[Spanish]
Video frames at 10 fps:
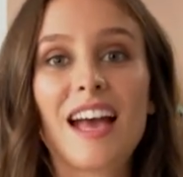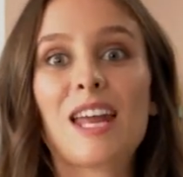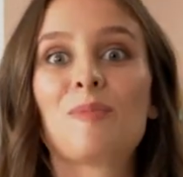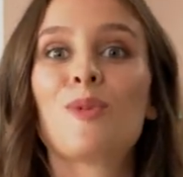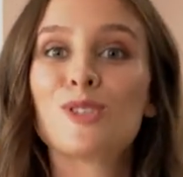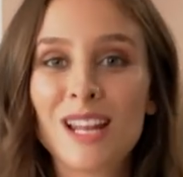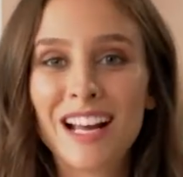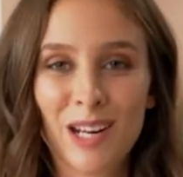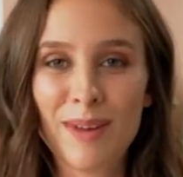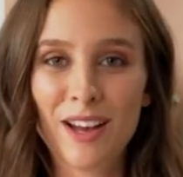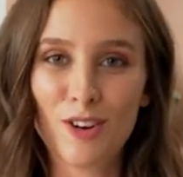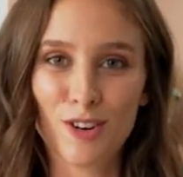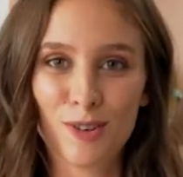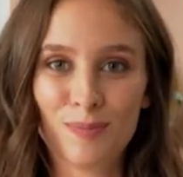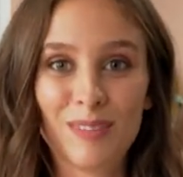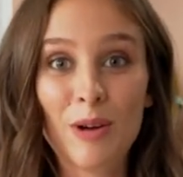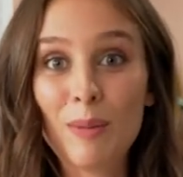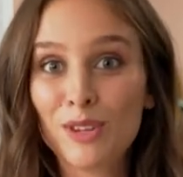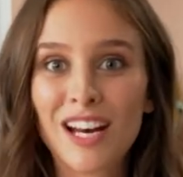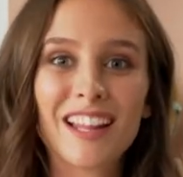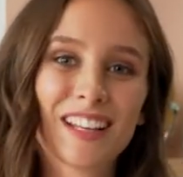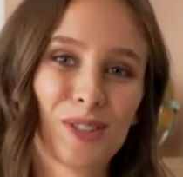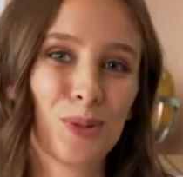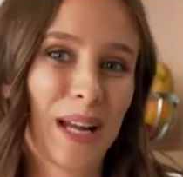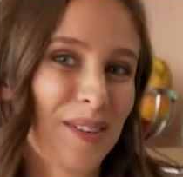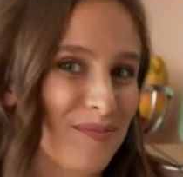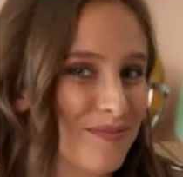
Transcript: Hermosa la crema de coco. Les voy a mostrar la textura.